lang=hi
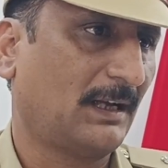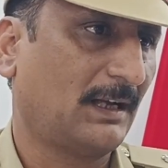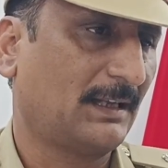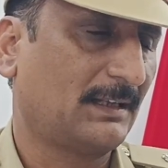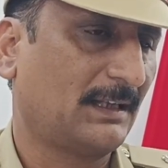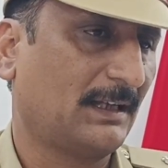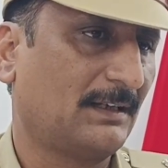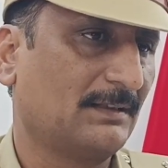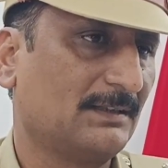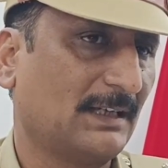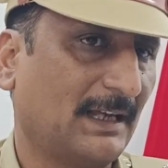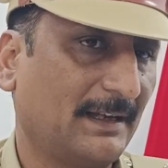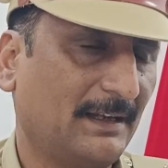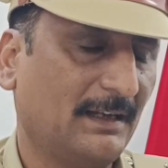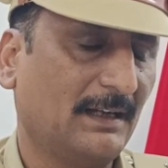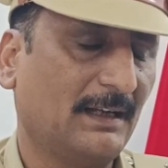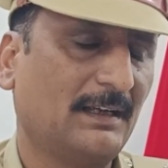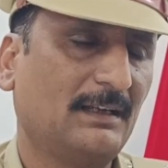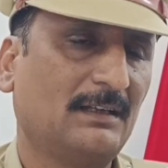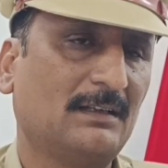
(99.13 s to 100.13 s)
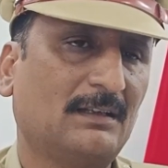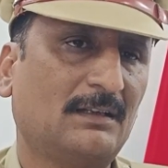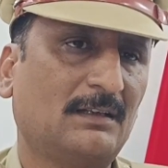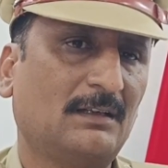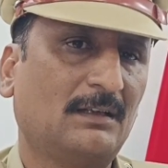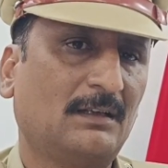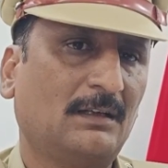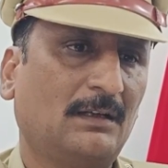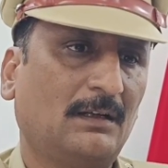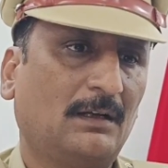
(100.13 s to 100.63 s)
लगातार जारी रहे
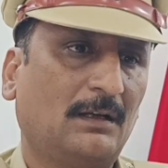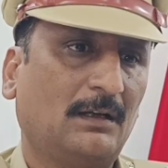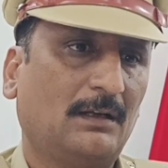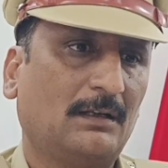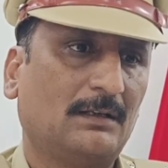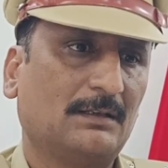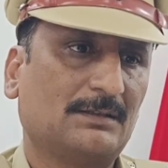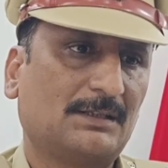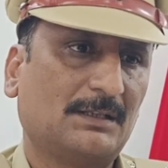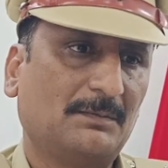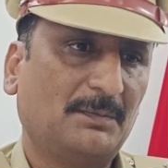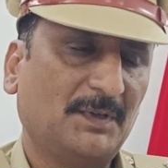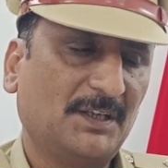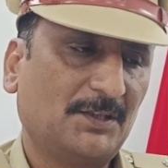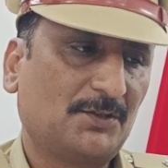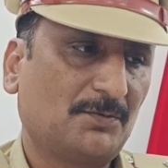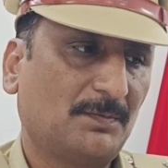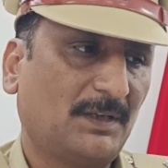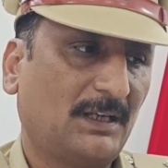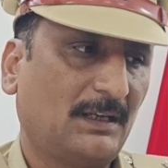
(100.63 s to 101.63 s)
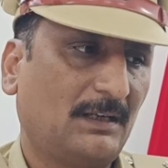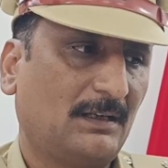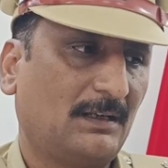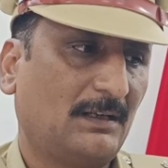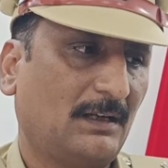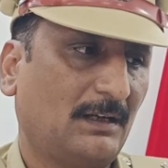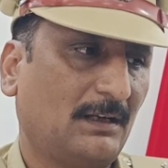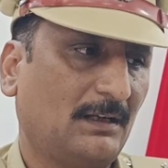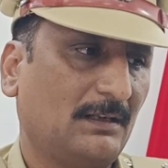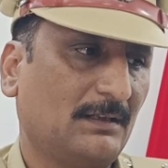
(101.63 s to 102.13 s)
इसी बीच में
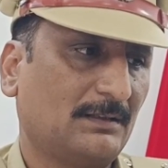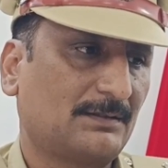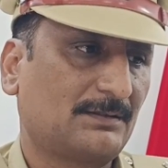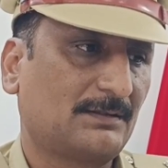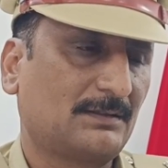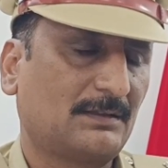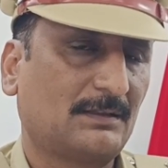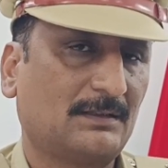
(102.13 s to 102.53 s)
इस